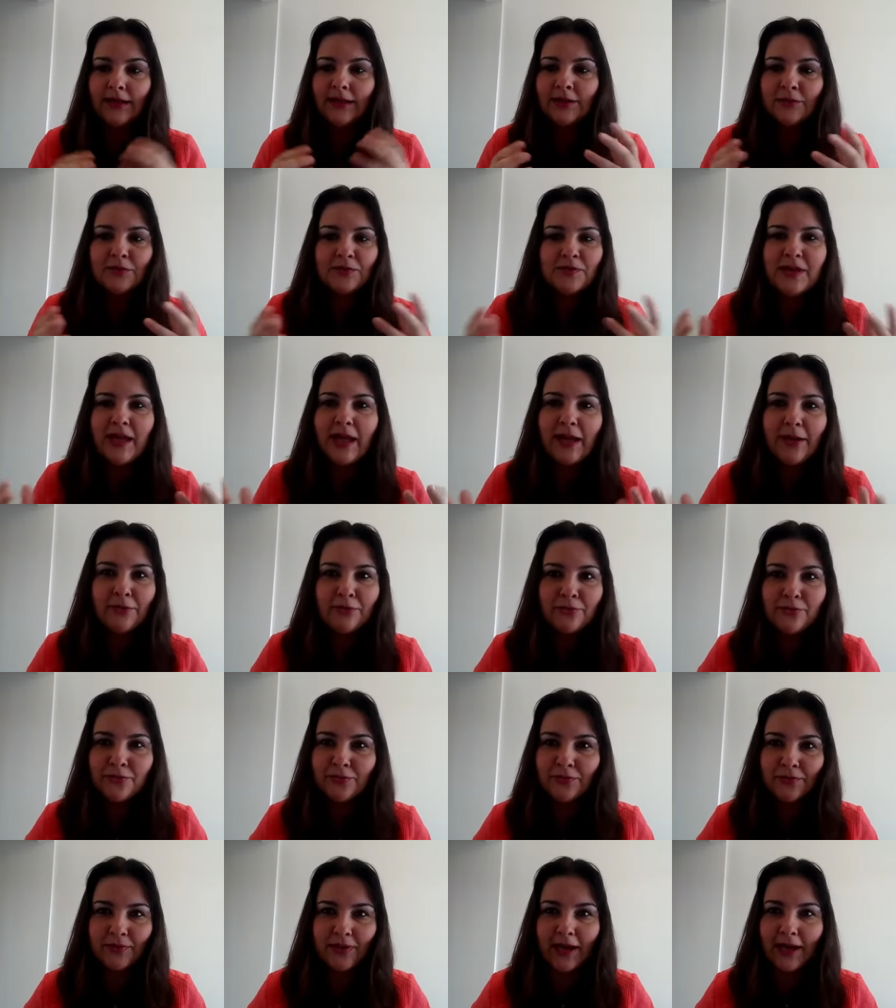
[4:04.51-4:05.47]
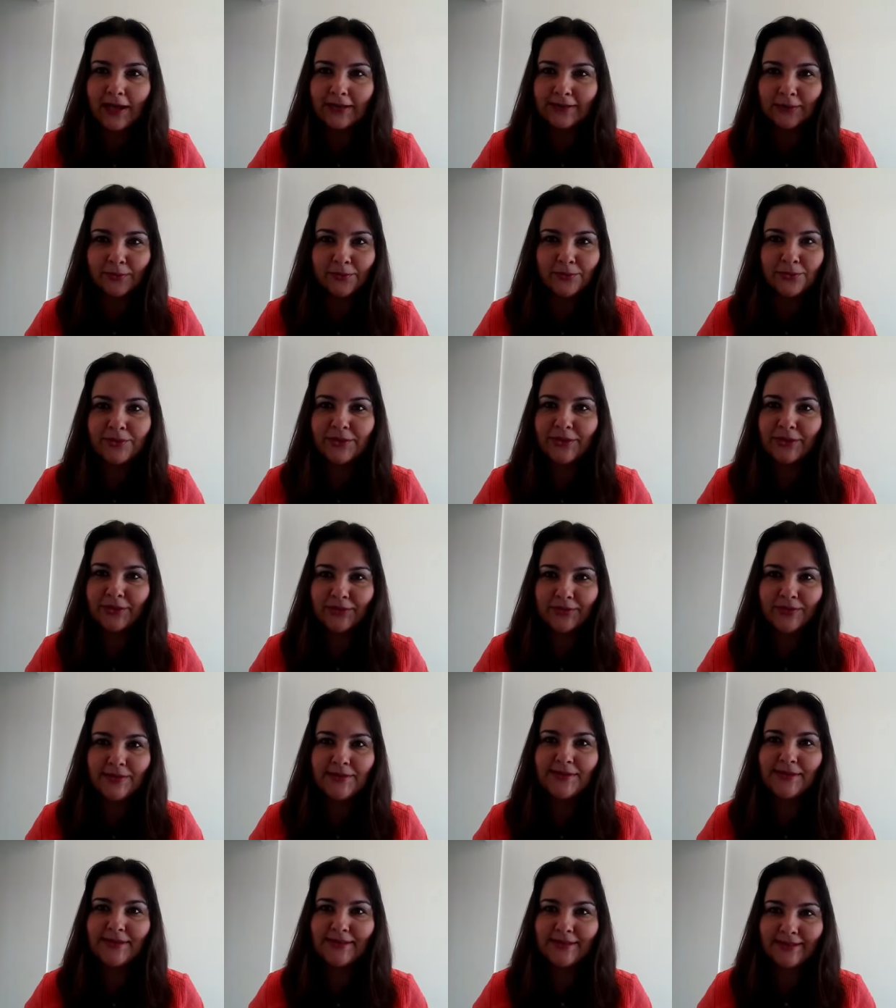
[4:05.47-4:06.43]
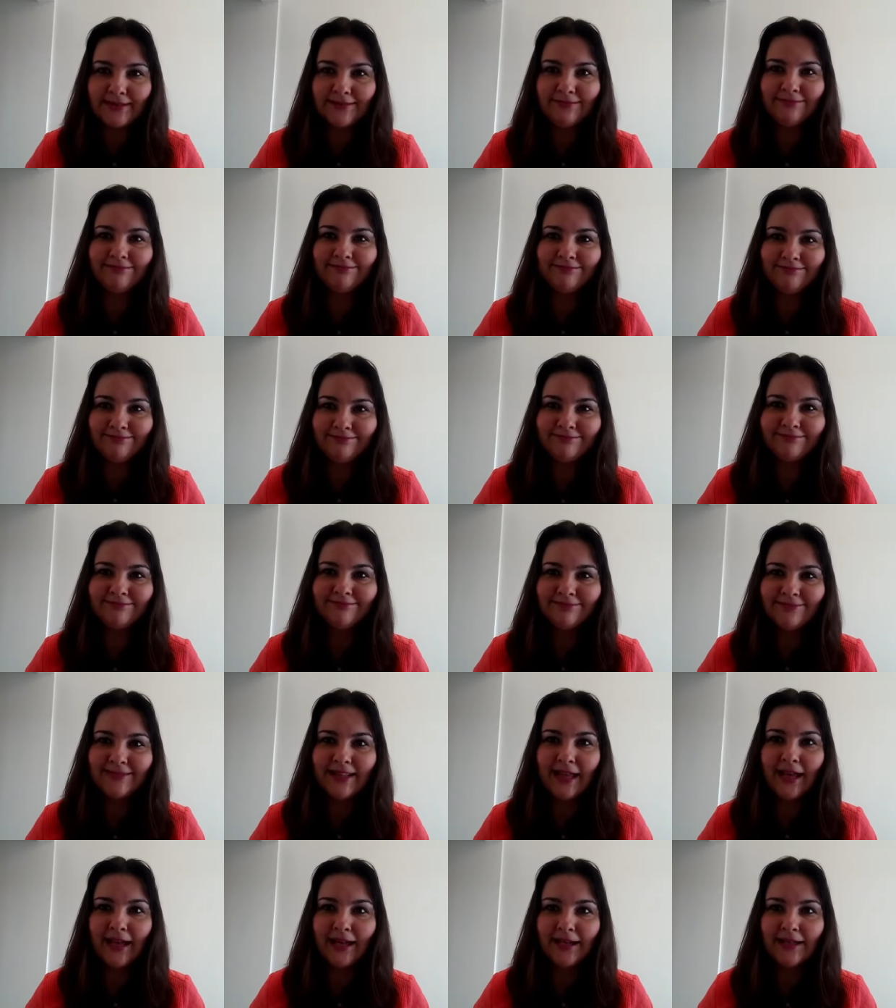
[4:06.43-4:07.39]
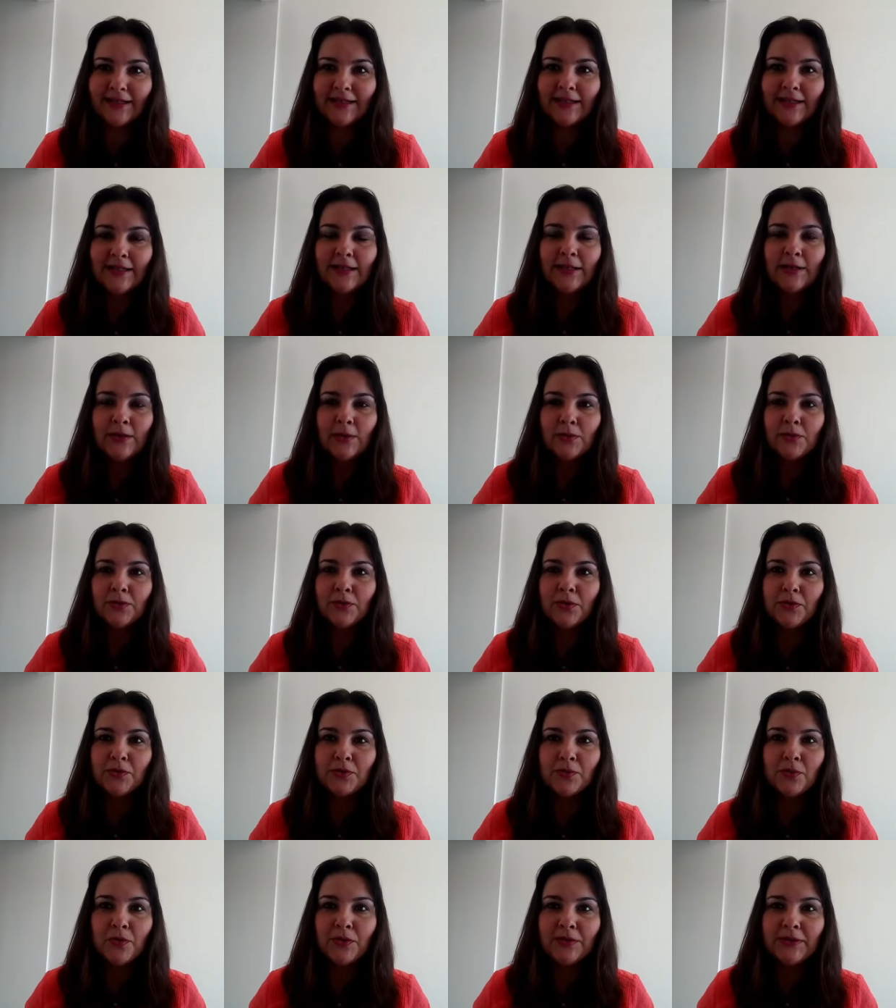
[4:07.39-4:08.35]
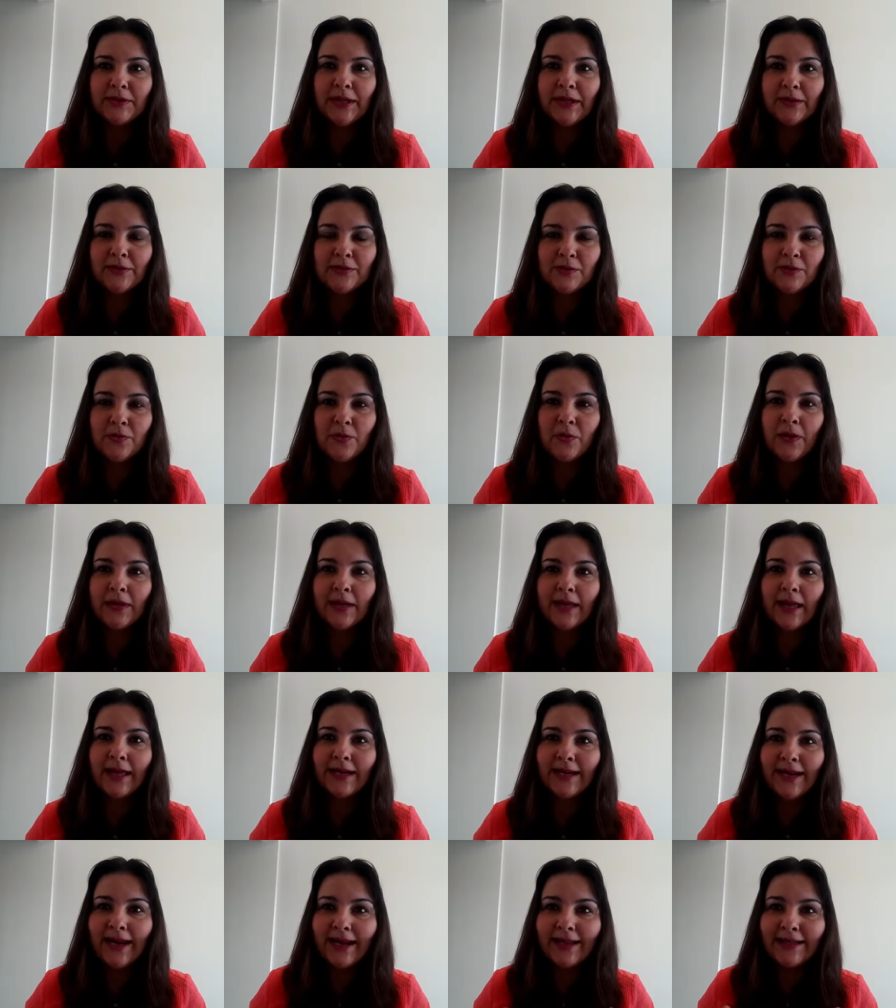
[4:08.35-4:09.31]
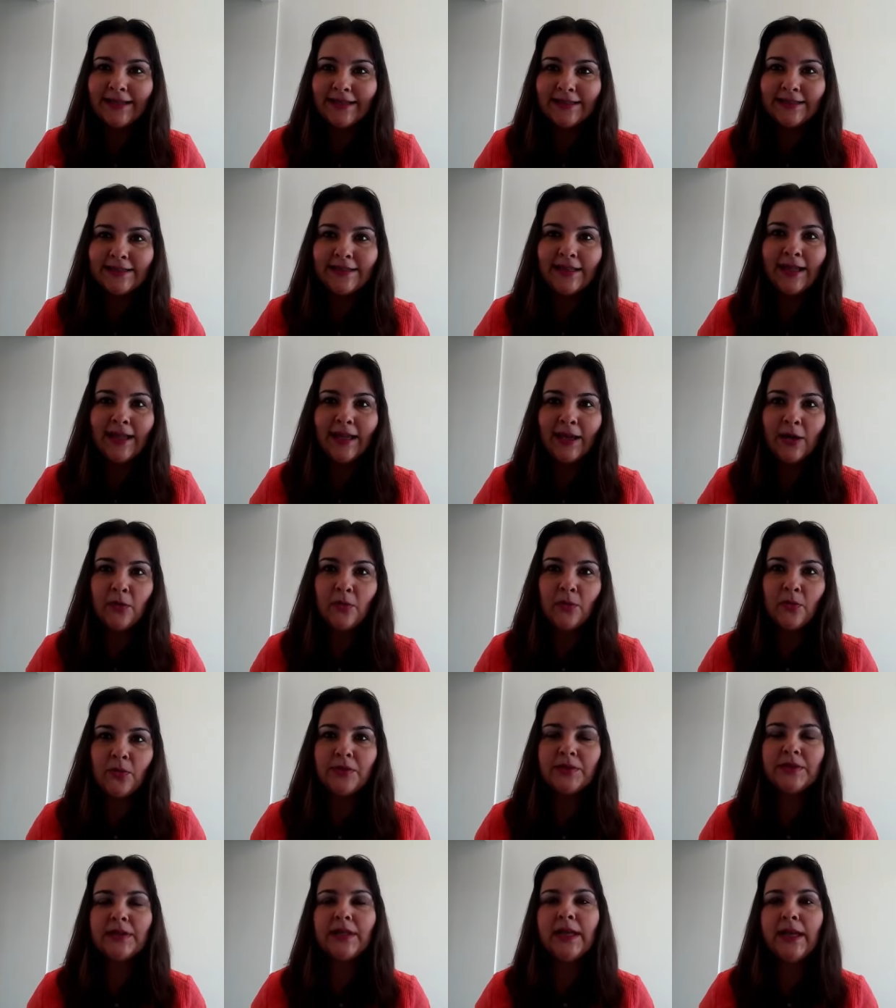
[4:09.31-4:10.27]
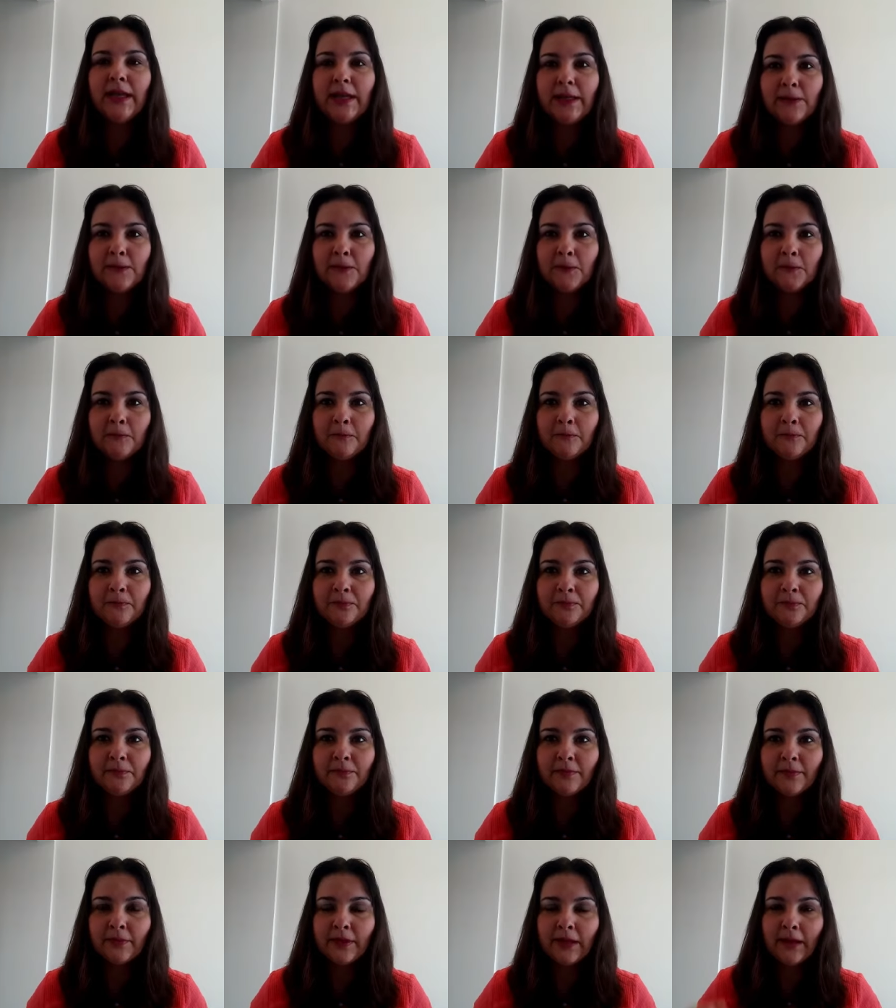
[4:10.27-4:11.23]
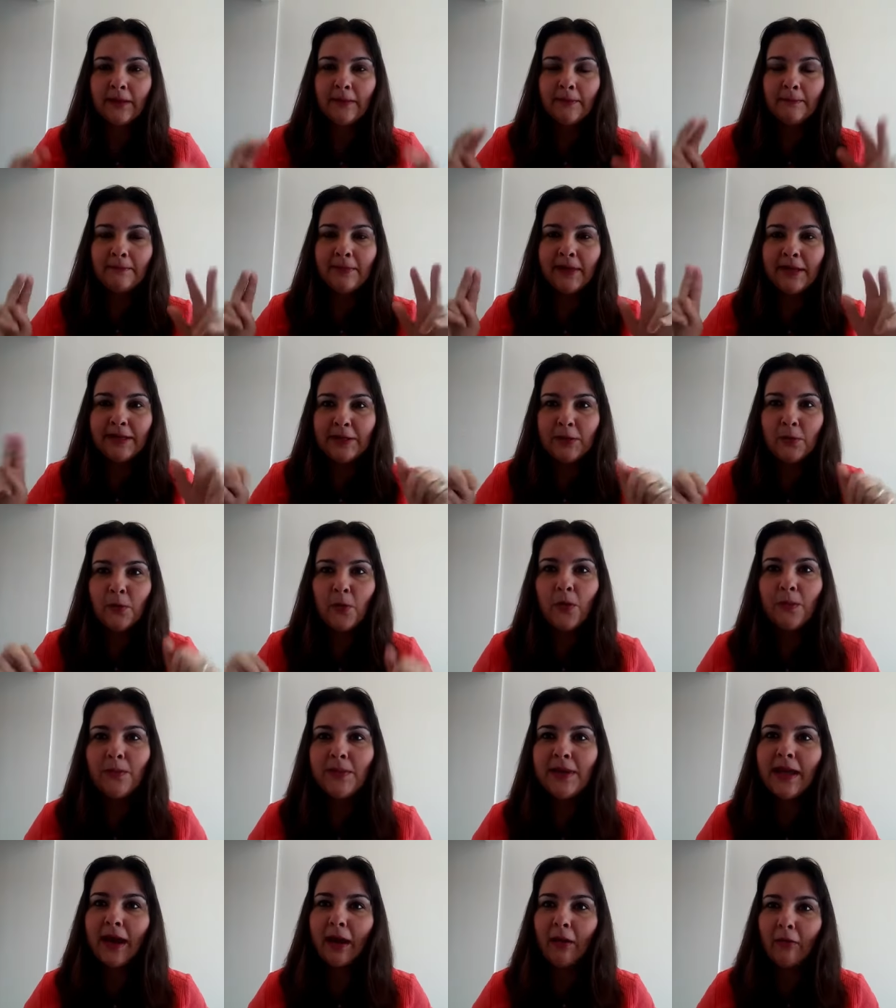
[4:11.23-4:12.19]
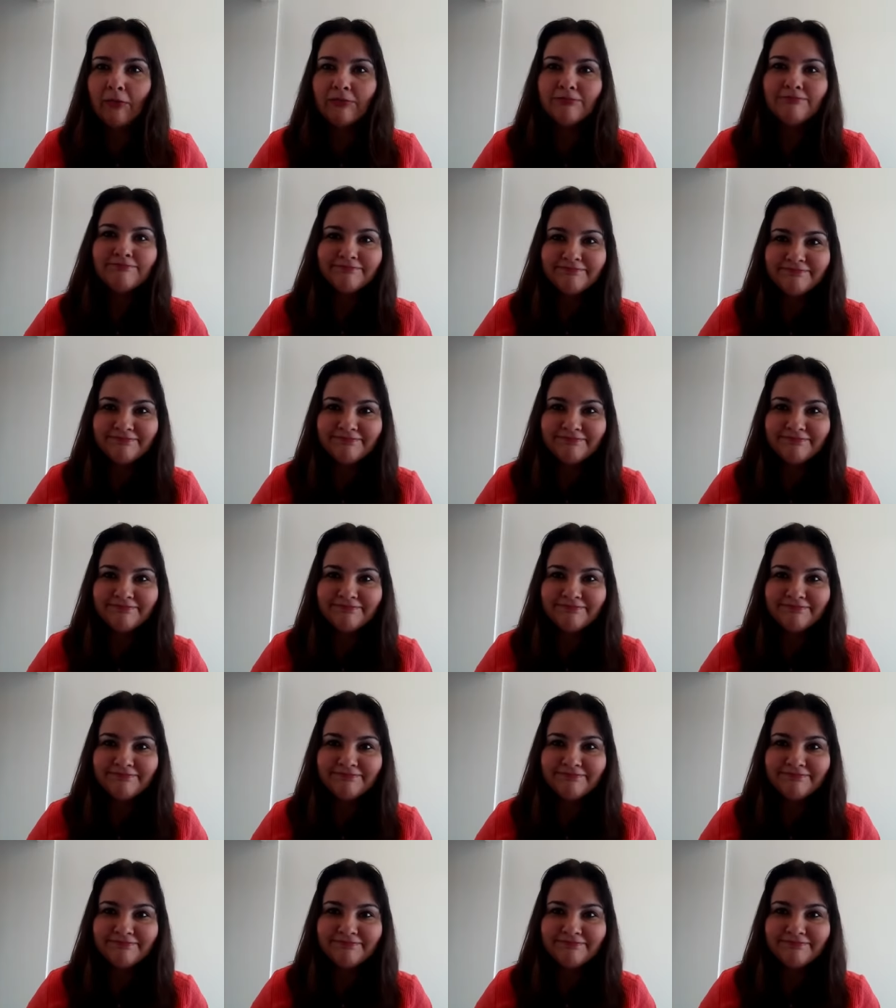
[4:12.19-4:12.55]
E não saiu de um lugar tão bonito assim, tá? O nosso modelo escolar ainda é um modelo manicomial,